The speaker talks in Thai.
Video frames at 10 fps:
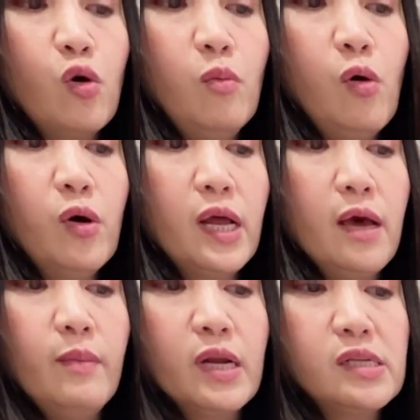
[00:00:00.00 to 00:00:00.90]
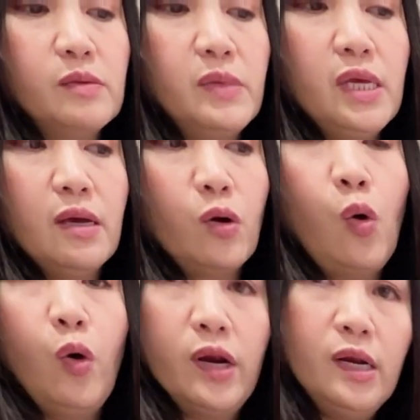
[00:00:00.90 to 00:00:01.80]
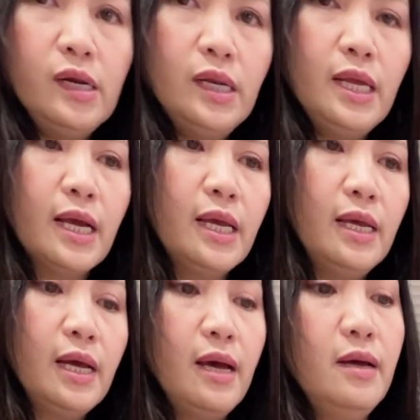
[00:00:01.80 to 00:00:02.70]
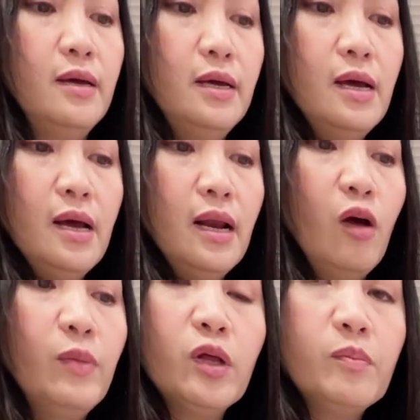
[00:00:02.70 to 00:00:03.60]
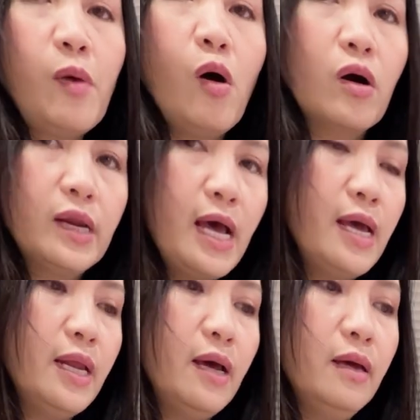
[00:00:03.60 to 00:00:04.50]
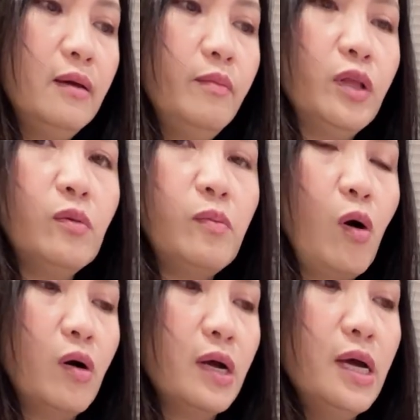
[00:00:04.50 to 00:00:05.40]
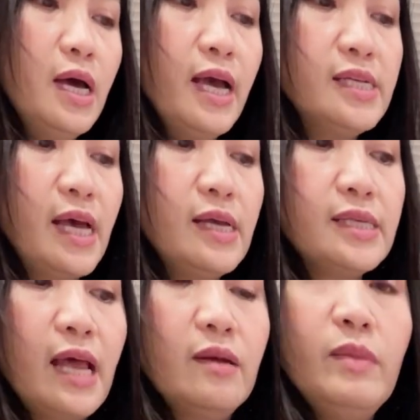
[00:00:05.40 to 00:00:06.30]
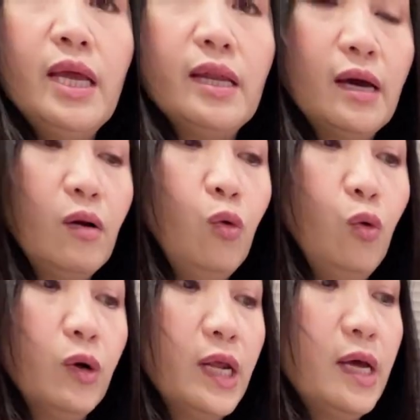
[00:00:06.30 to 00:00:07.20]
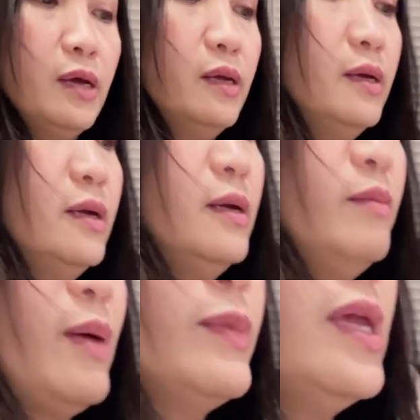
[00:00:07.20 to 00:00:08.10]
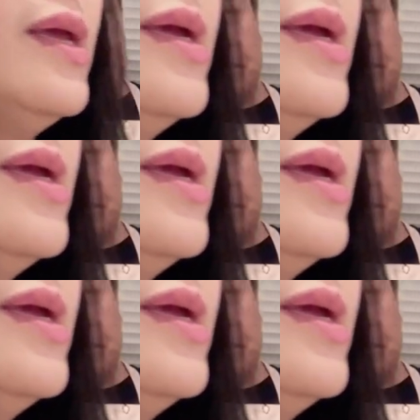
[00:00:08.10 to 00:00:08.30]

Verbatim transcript: โกโบนะคะมันก็จะมีขนที่อย่างนี้นะคะ เราไม่ต้องปอกก็ได้นะคะ ไม่ต้องปอกให้ใช้สันมีดนะคะขูดนะคะแบบนี้